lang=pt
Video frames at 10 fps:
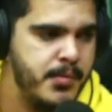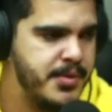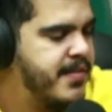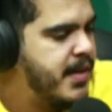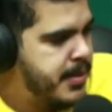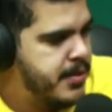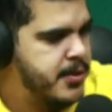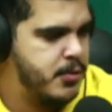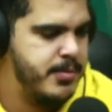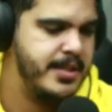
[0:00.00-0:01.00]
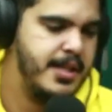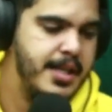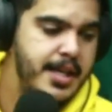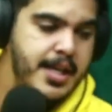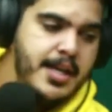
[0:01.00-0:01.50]
Você vinha pedindo os instrumentos a
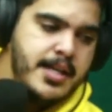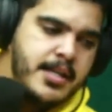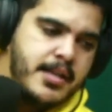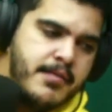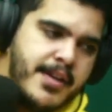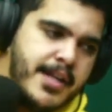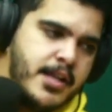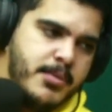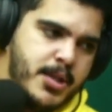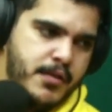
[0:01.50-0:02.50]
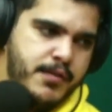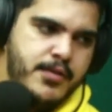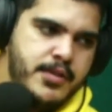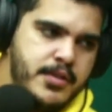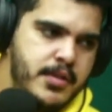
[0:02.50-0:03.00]
ele? Fala aqui no Como
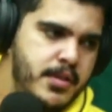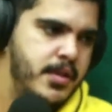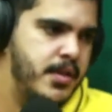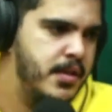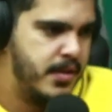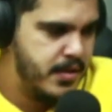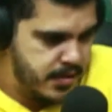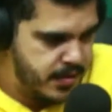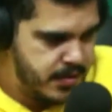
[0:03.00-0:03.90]
foi? GG.